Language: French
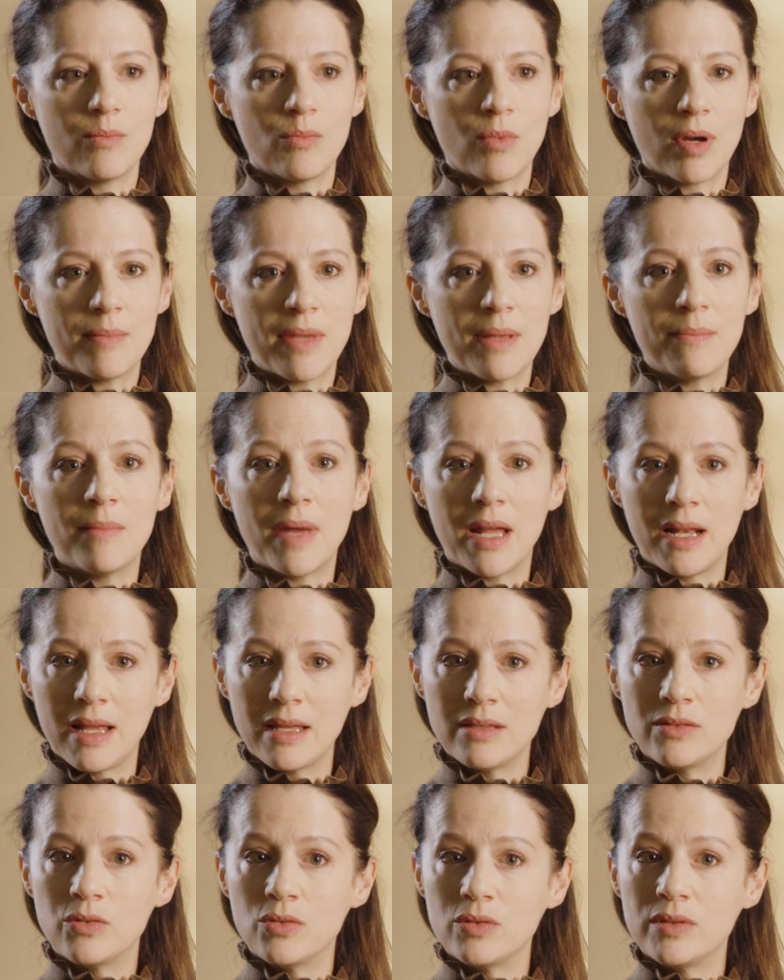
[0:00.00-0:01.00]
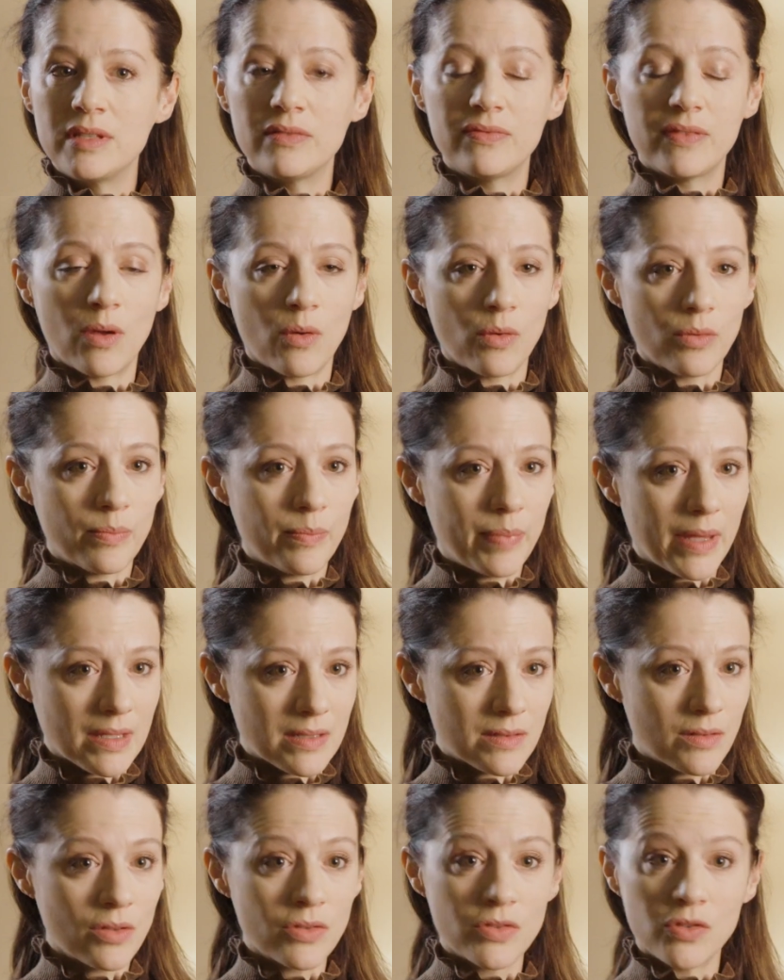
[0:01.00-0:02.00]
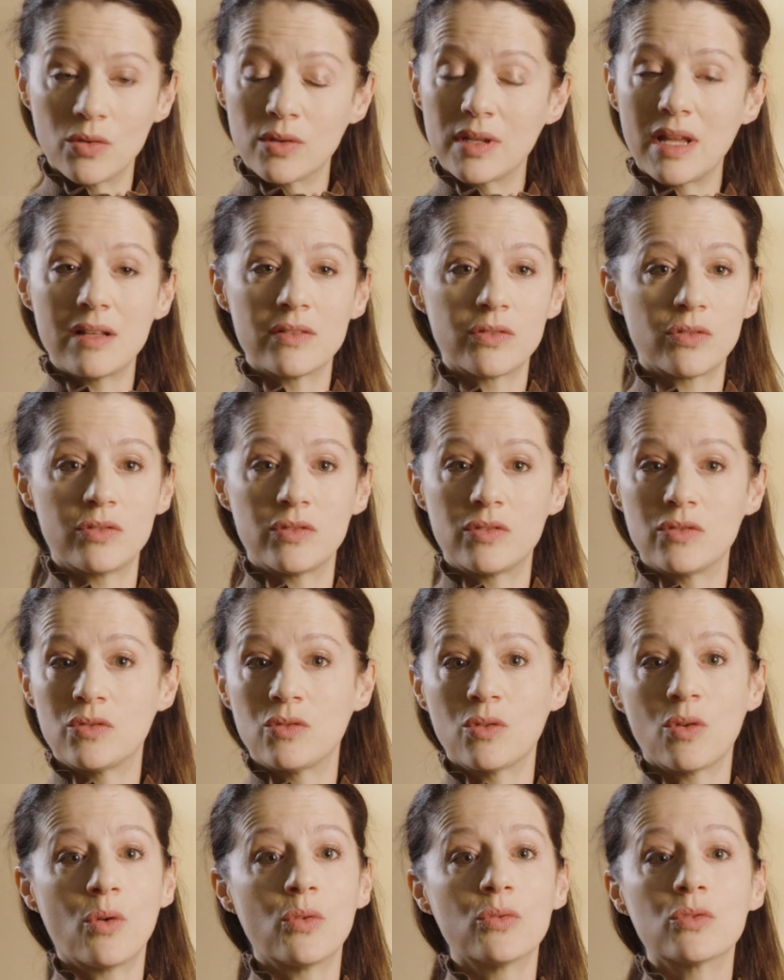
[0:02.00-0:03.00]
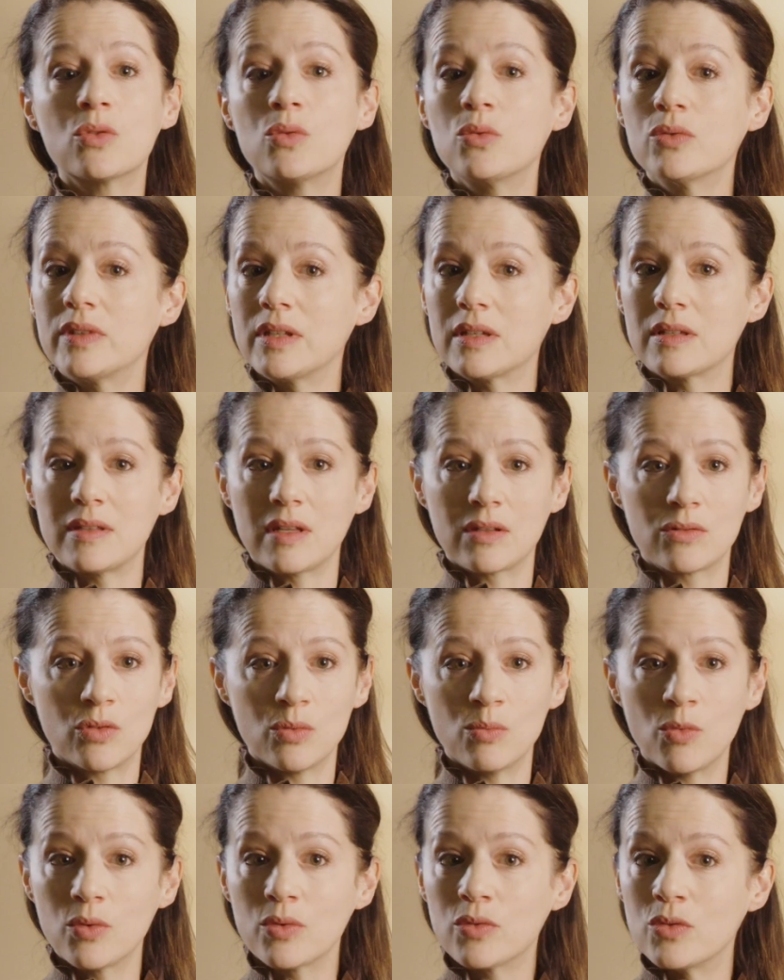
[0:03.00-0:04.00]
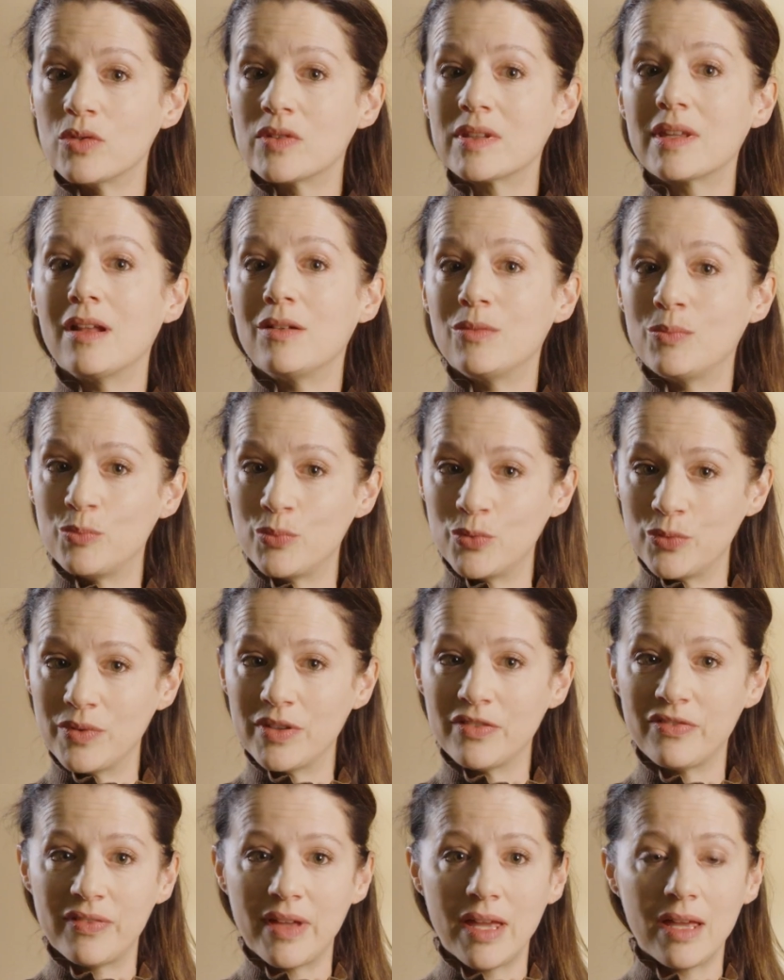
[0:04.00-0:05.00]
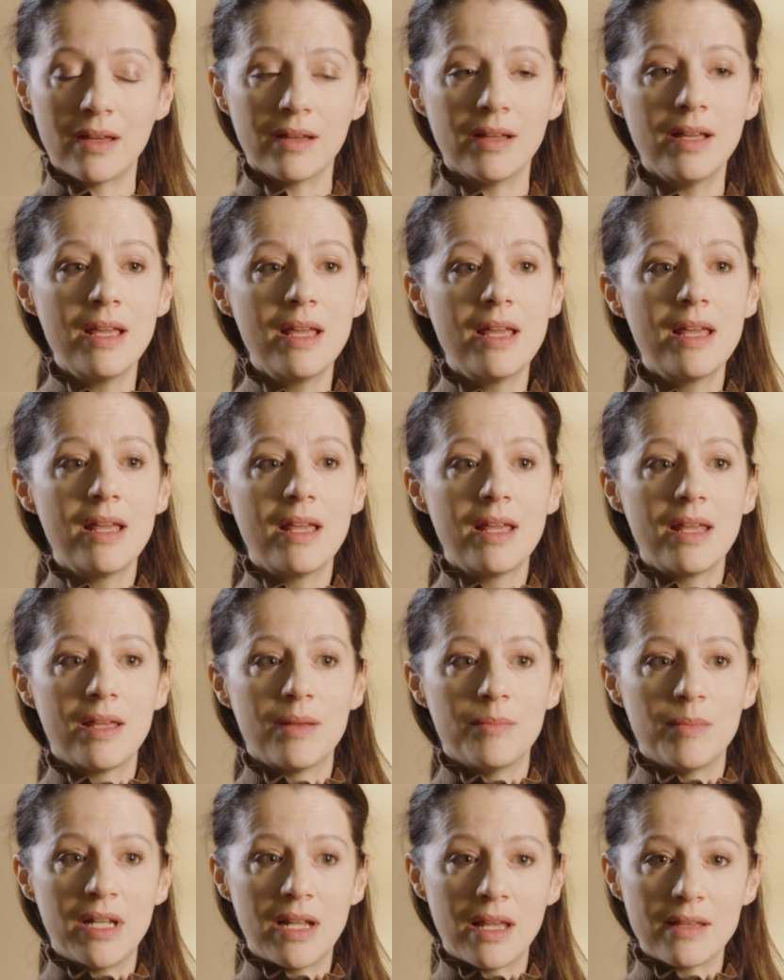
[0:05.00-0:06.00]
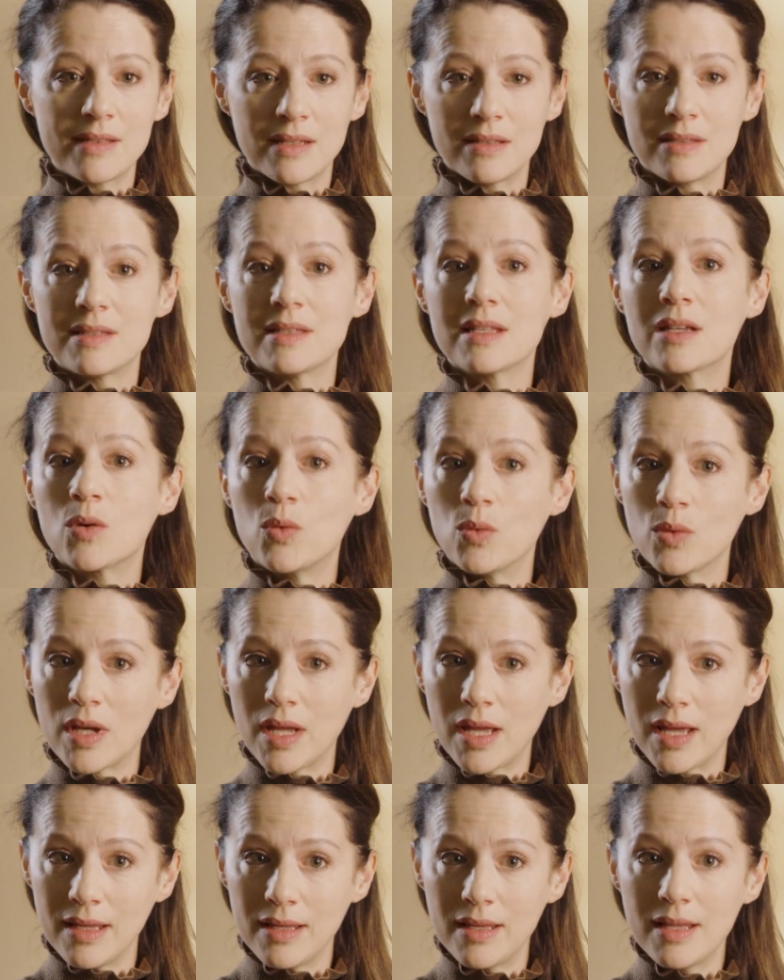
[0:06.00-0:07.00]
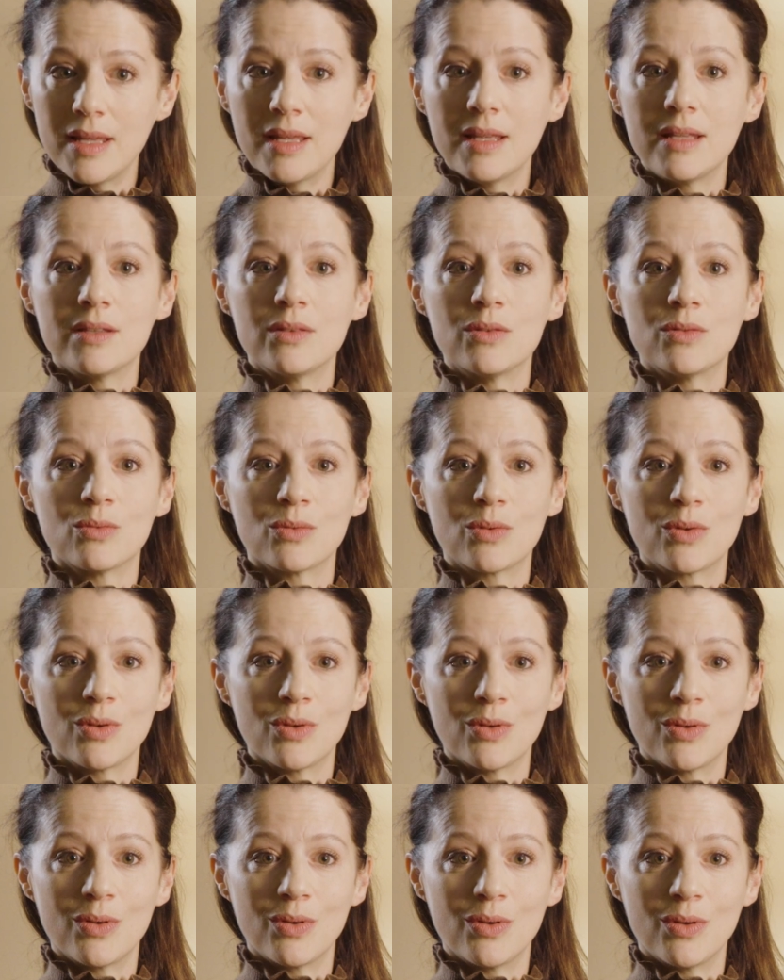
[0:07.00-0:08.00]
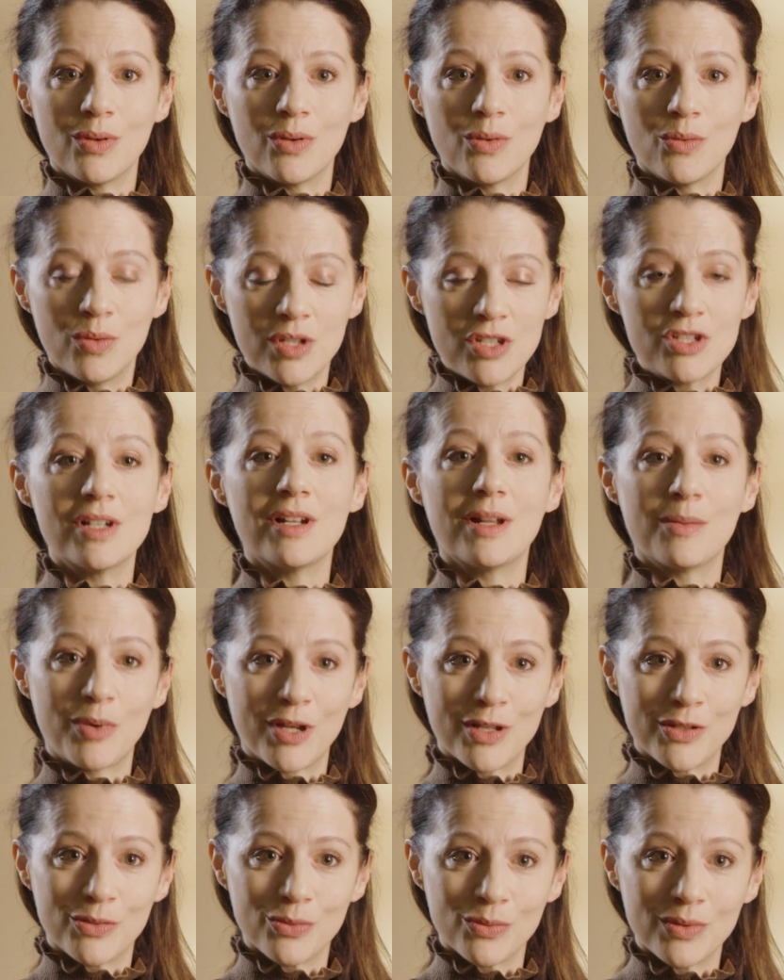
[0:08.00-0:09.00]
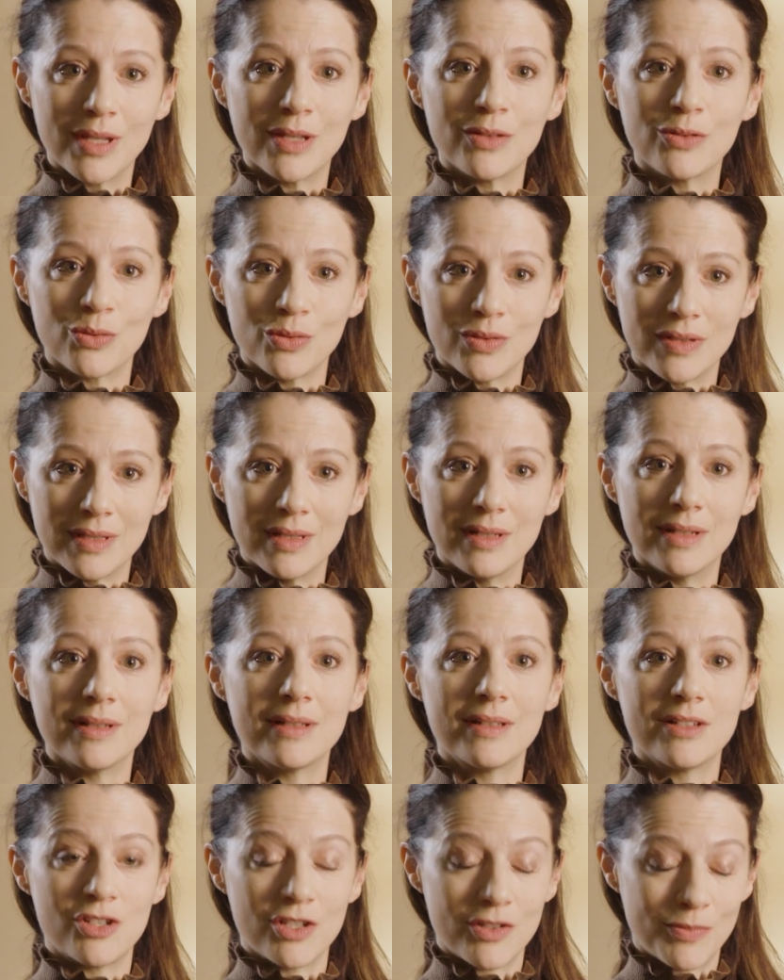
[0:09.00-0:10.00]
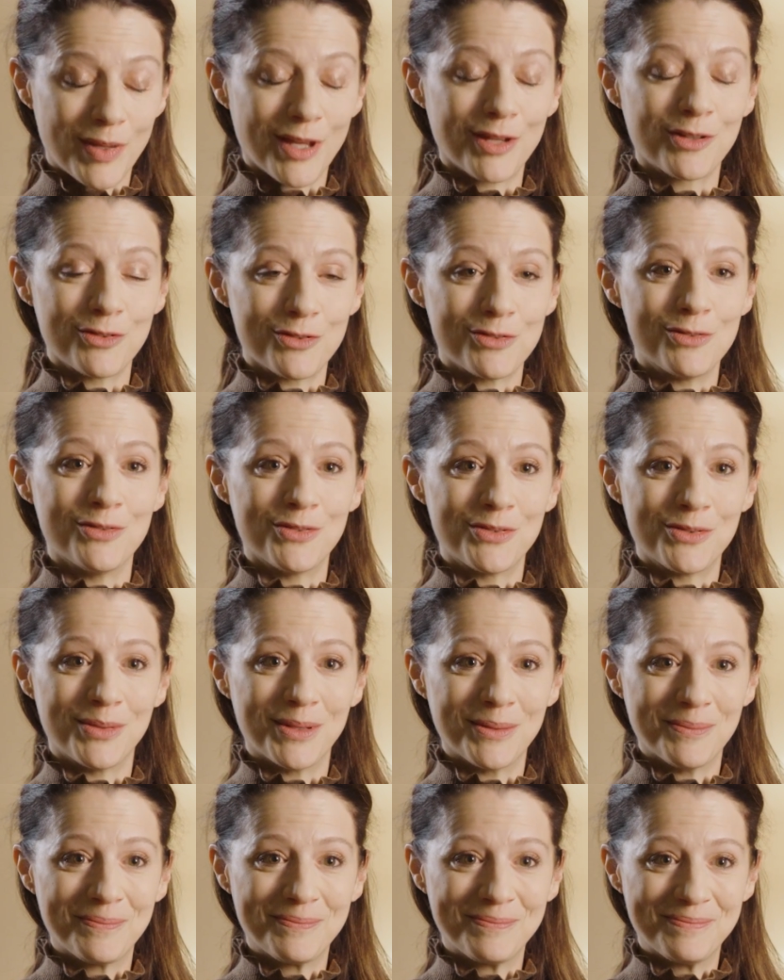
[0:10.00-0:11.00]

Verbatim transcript: moi-même malade de différentes personnes sans qu'elles se rendent compte exactement de ce qu'elles pouvaient faire. Mais là, ça c'est concret. Donc euh, oui, j'ai l'impression d'être utile. J'espère que je le suis.